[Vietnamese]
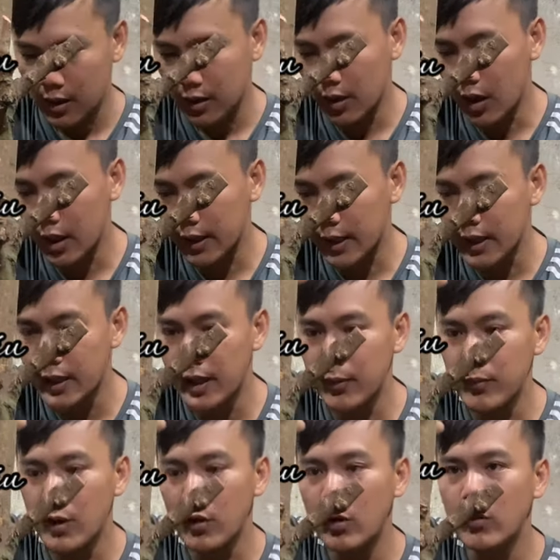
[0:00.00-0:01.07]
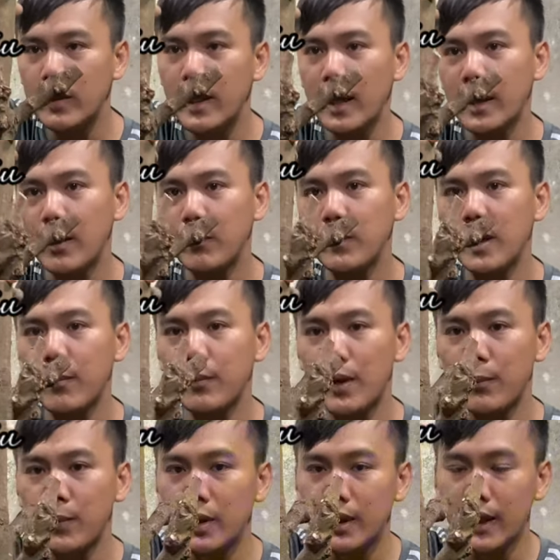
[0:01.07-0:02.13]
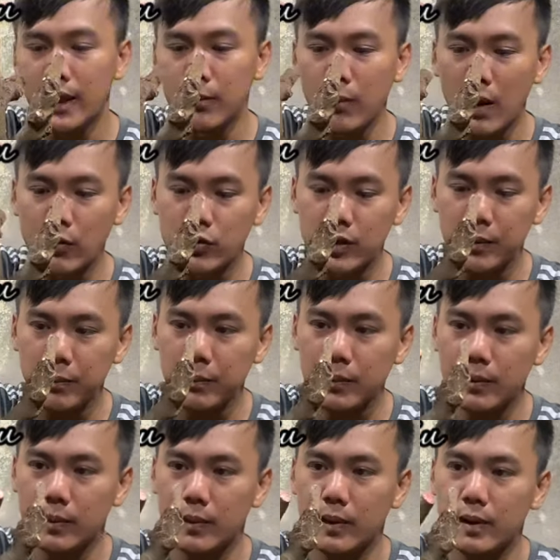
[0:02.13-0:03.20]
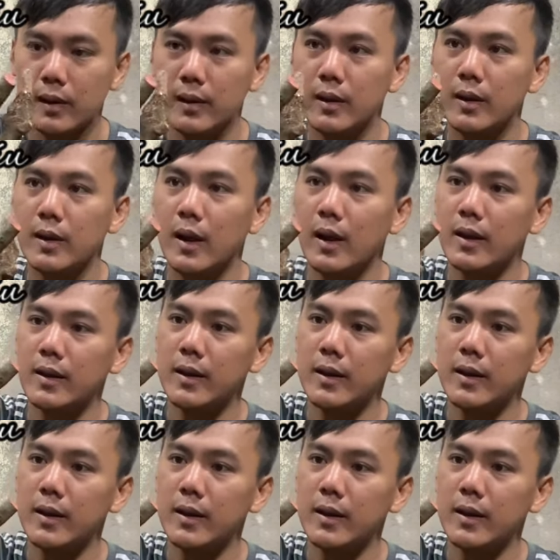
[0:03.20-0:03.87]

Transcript: Rồi cây này em giao lưu với giá năm trăm năm mươi ngàn bao ship. Anh